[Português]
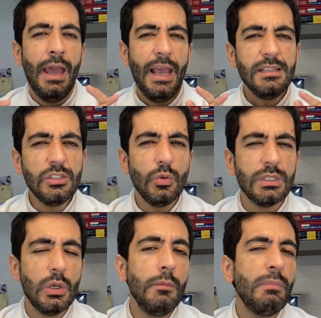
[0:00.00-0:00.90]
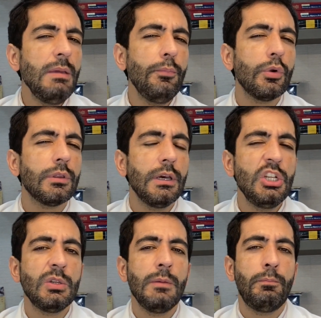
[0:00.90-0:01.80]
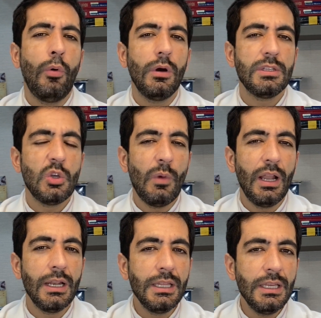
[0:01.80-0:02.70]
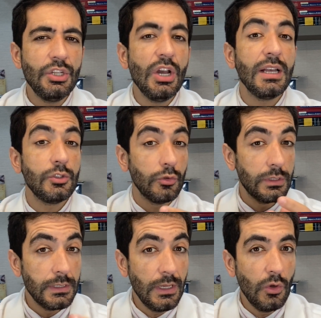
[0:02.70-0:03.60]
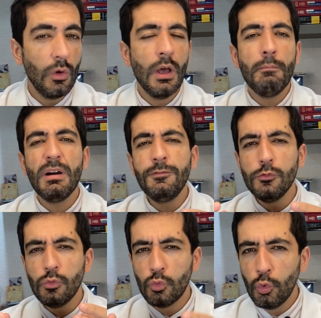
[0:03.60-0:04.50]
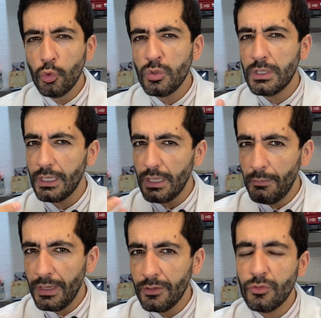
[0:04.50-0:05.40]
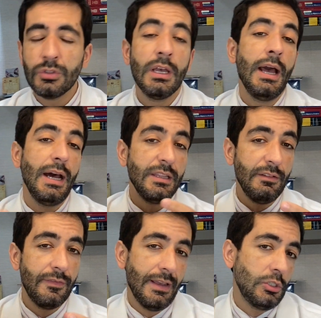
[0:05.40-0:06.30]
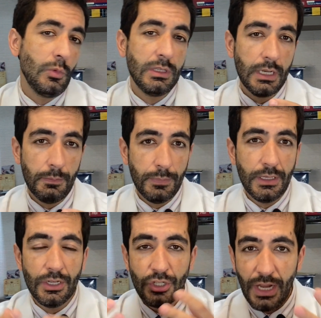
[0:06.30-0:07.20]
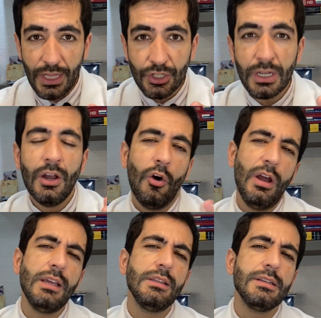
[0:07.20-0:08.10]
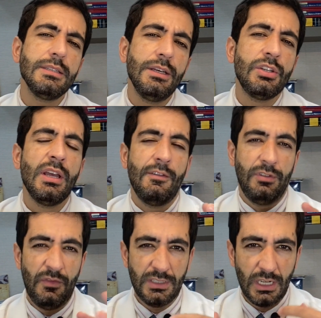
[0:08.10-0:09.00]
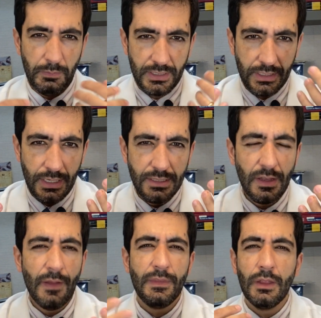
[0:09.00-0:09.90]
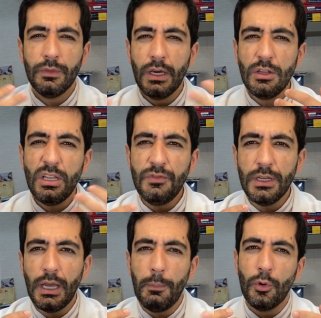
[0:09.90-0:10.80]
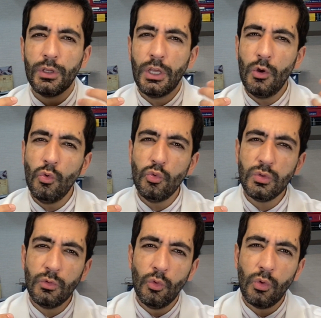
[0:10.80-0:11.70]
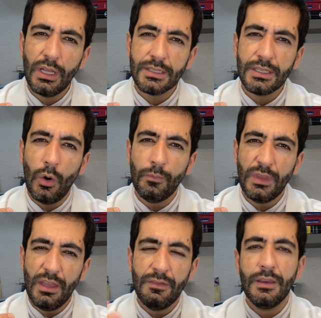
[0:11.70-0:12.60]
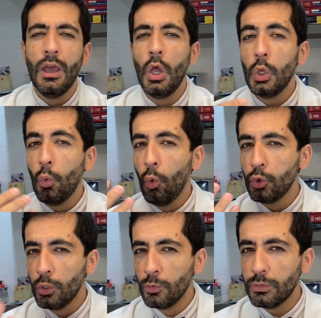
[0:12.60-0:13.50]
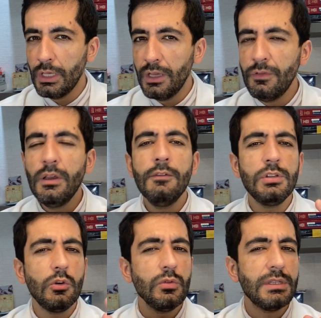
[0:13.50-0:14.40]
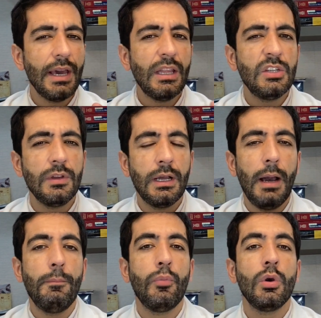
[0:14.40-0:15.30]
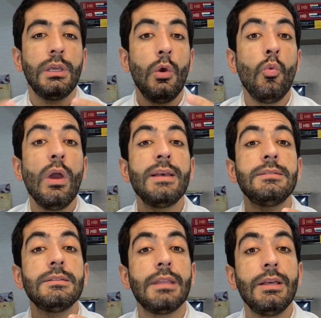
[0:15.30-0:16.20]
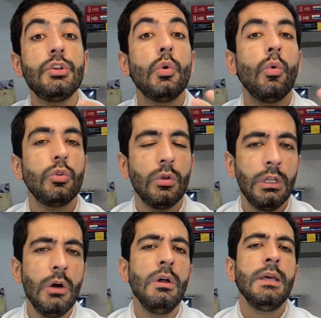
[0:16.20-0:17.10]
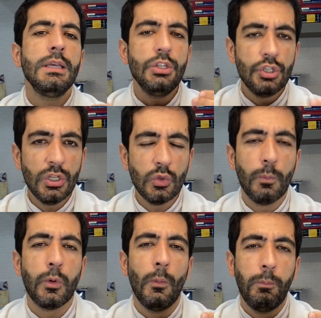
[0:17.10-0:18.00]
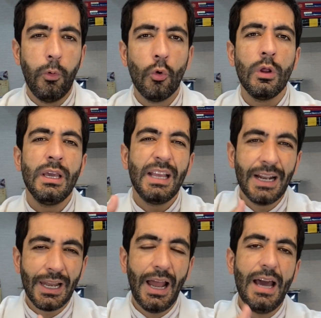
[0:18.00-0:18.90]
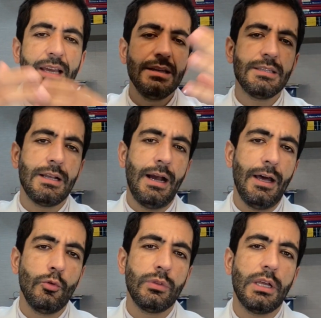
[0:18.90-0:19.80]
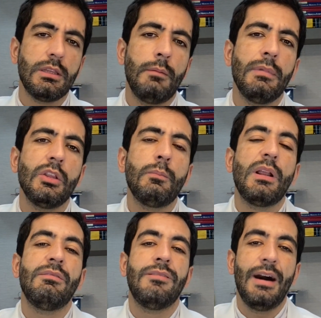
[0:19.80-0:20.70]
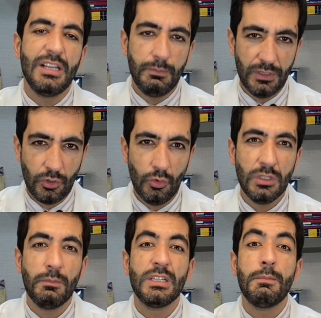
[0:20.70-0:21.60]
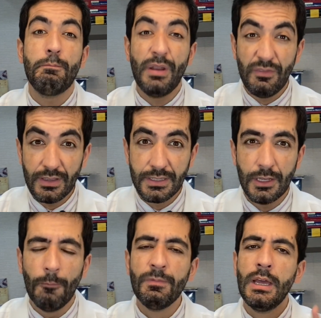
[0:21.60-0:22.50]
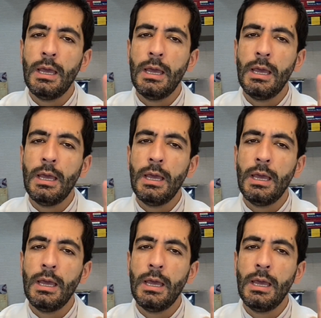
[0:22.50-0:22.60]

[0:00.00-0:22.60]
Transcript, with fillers: Essa situação é bem importante que pode ser uma linha de raciocínio para futuros tratamentos através de uma terapia genética. Olha que interessante. Você fazendo a pesquisa, tentando identificar por que um do, um do casal teve e o outro não teve, você consegue identificar por que um é resistente e o outro não, e disso propor em larga escala um tratamento para várias pessoas para de prevenção.